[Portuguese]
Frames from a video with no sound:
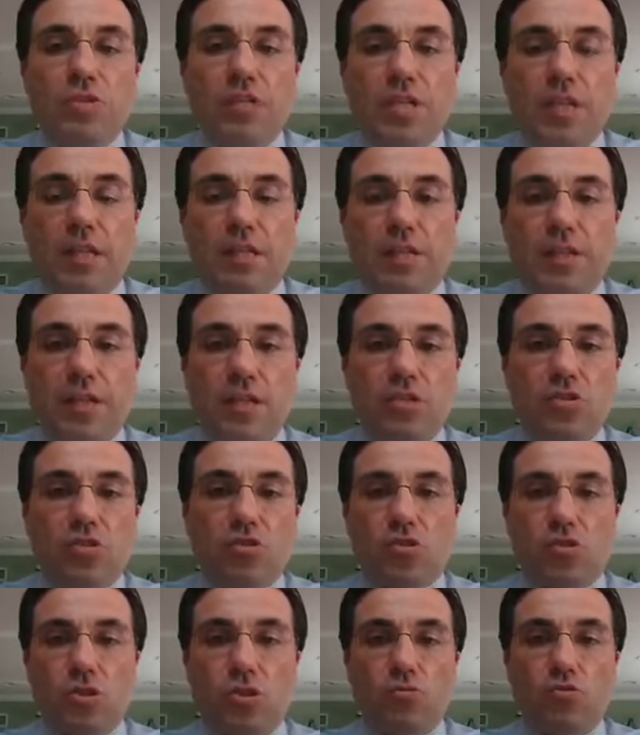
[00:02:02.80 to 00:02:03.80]
diretrizes,
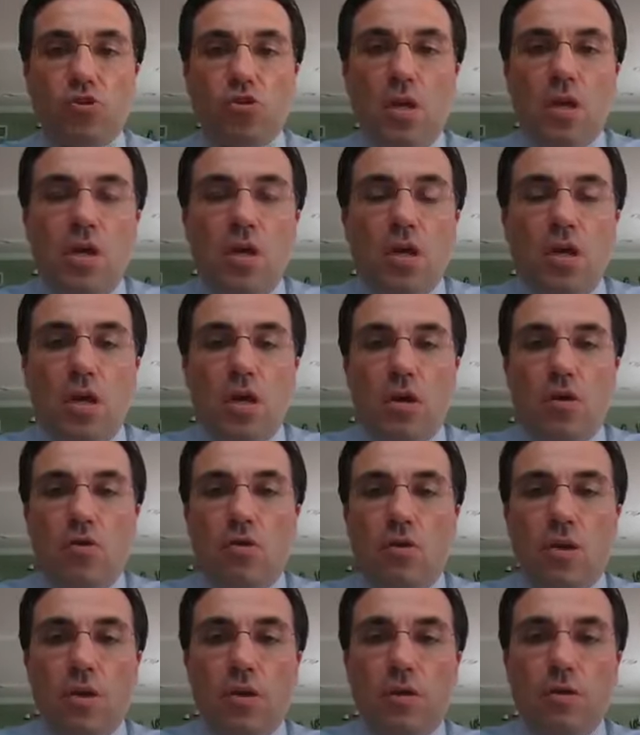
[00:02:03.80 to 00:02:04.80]
nós temos
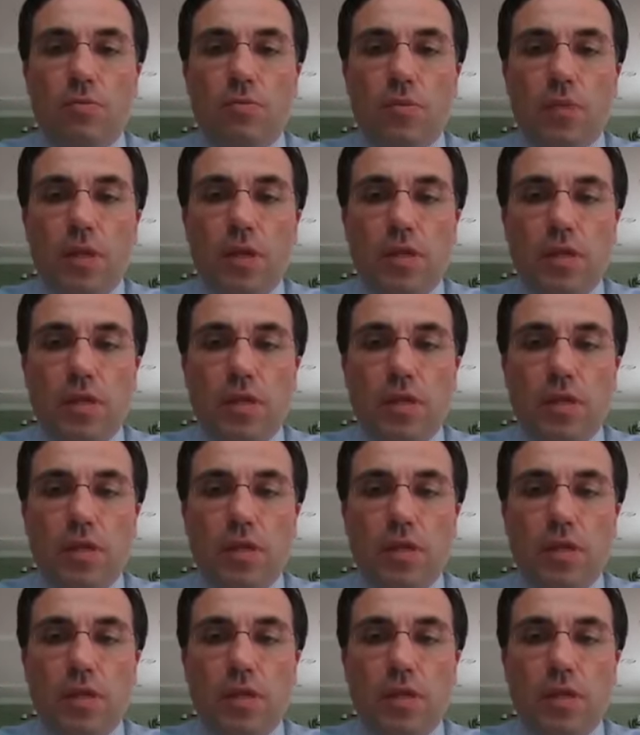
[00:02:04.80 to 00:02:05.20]
que